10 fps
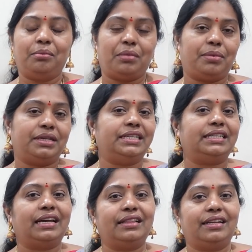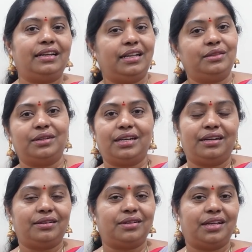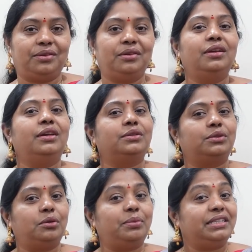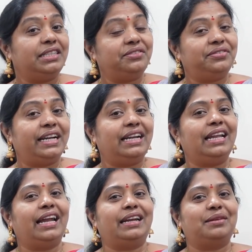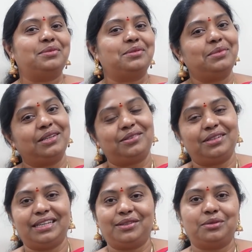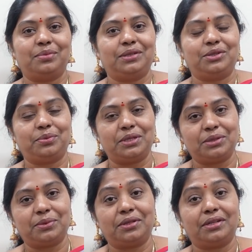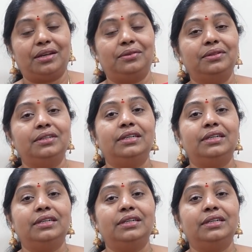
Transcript: మా బడ్జెట్కి అందట్లేదు అని అంటున్నారు సో బడ్జెట్ ఫ్రెండ్లీ ఐటమ్స్ మీకు ఈరోజు మీకు చూపించబోతున్నాను